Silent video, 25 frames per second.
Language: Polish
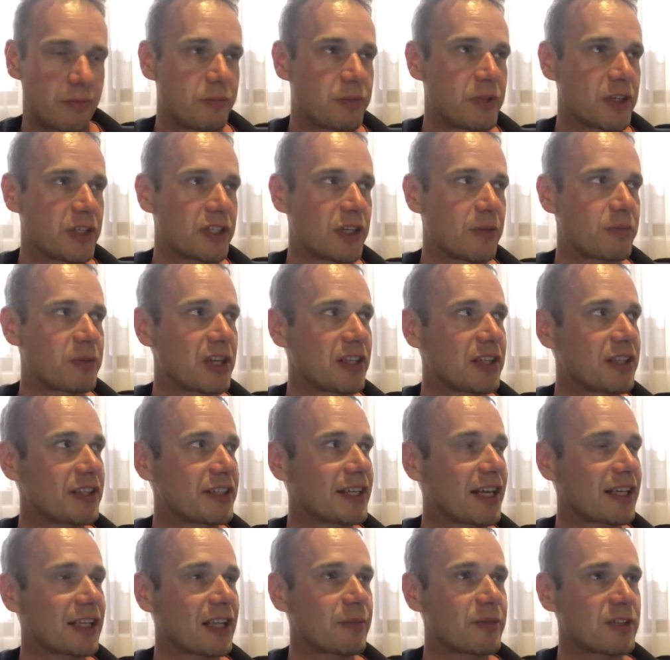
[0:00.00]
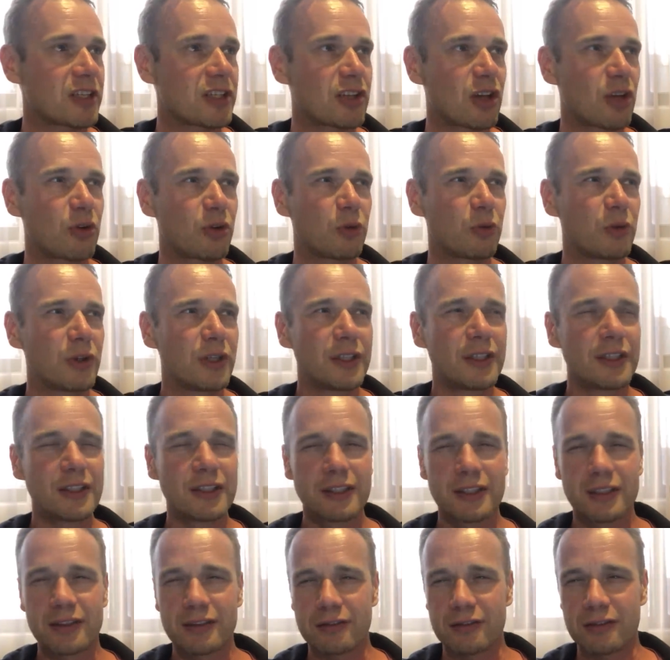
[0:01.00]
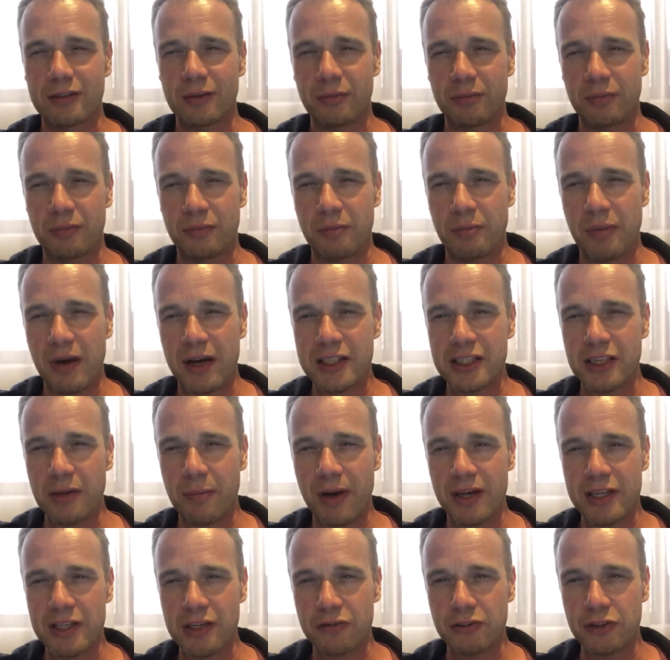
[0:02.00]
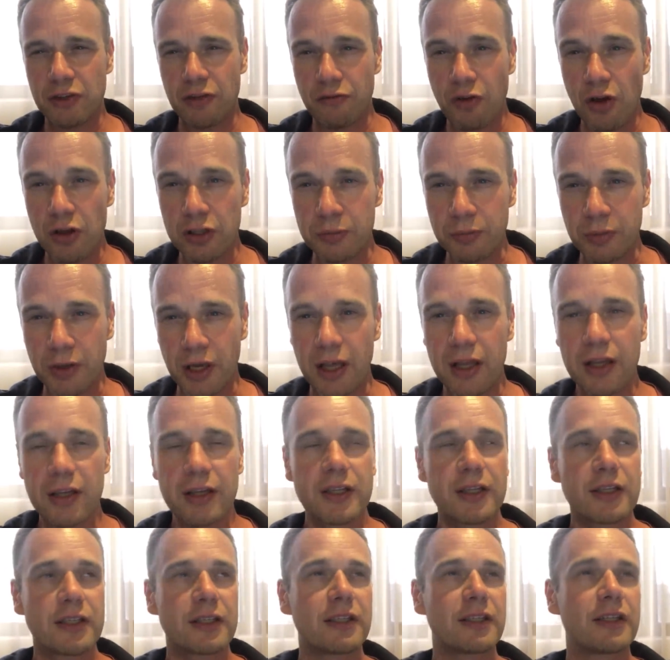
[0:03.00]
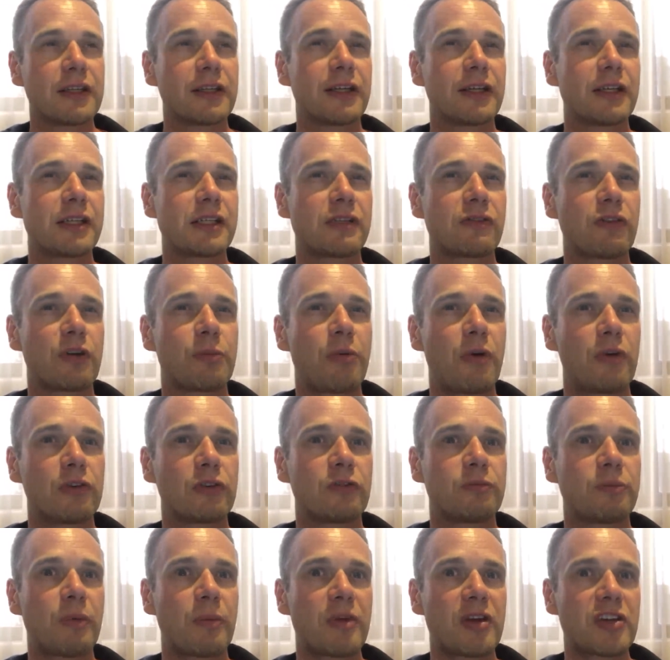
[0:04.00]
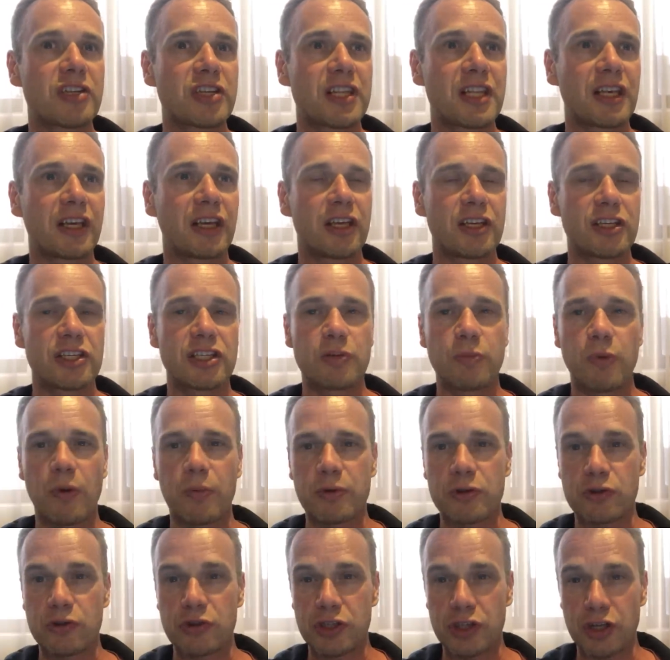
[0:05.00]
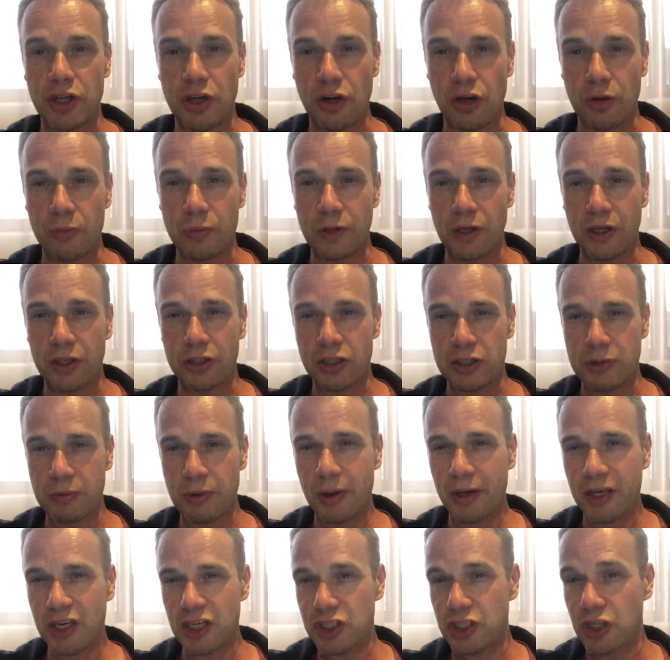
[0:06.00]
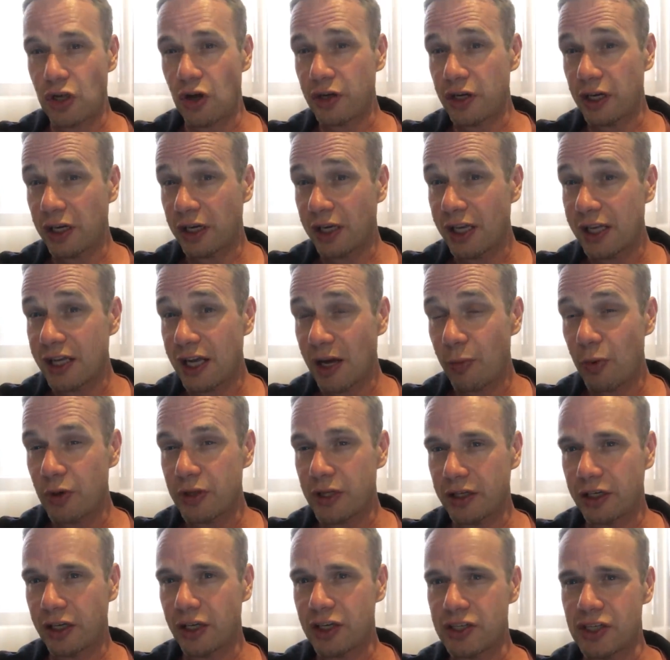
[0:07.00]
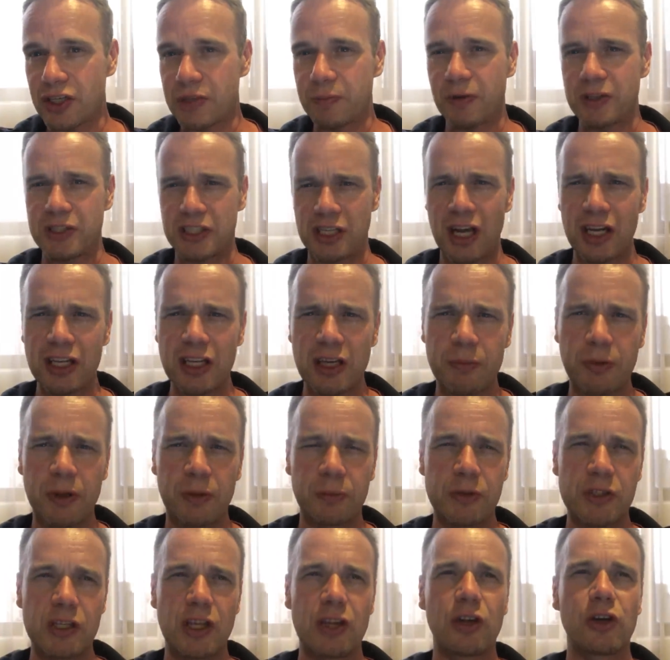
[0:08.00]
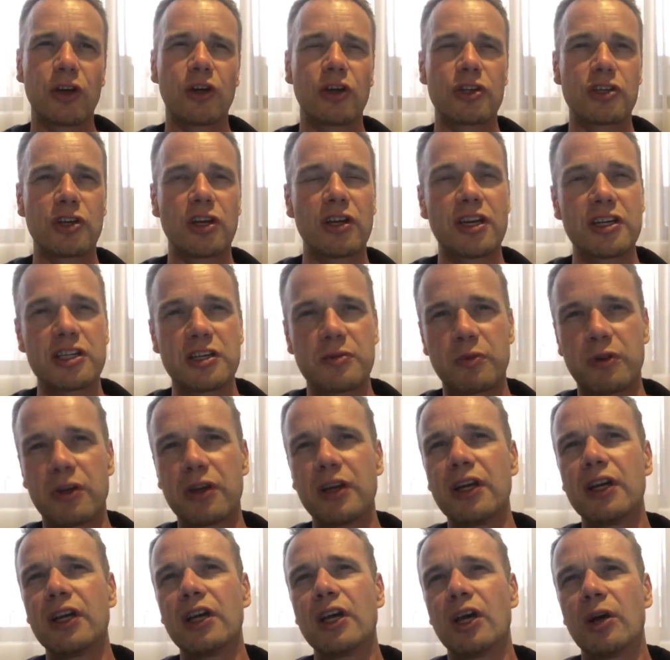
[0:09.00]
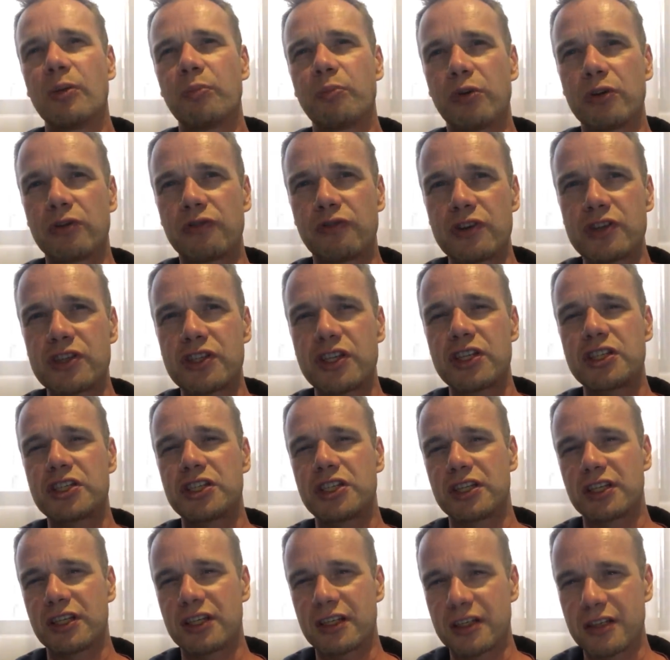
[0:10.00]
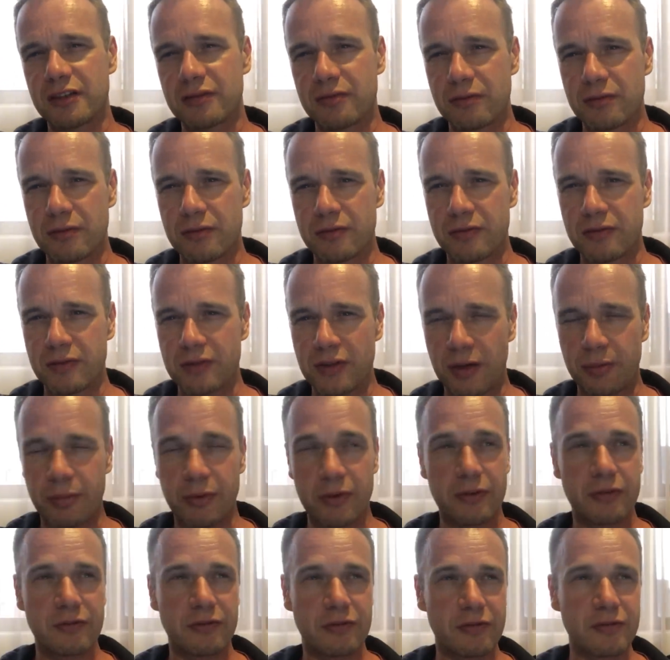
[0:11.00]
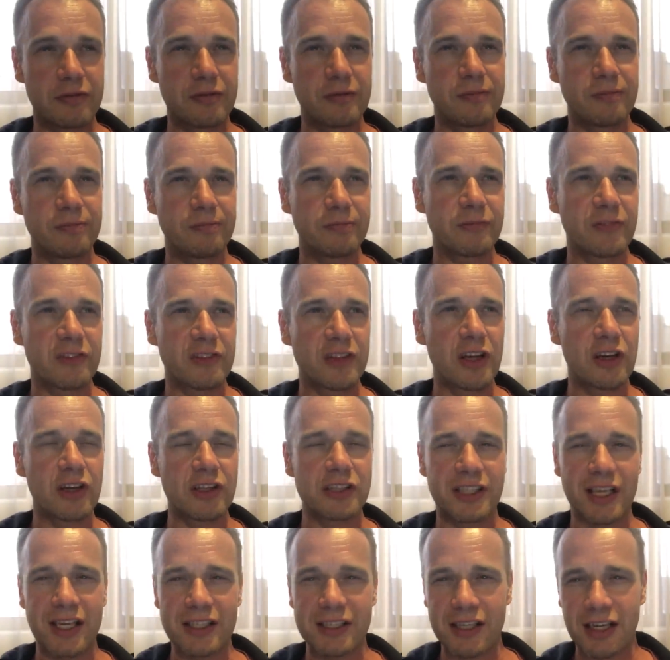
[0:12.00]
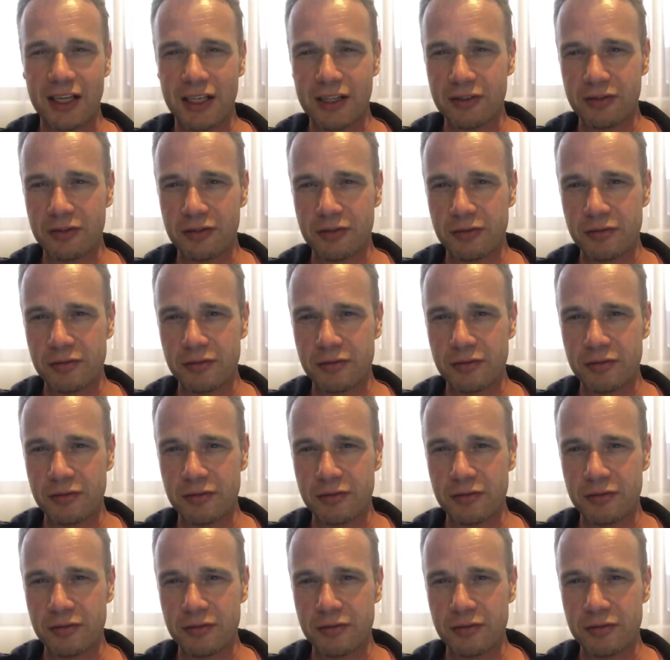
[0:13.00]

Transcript: yy, jeszcze przed startem sezonu no, bardzo, bardzo w to wątpię. Y, z dwóch powodów. Po pierwsze, takich rzeczy po prostu się nie robi. Ktoś miał jakieś teorie, kilka było takich, że specjalnie podpisano, grożono, żeby podwyższyć y, jakby w, negocjacjach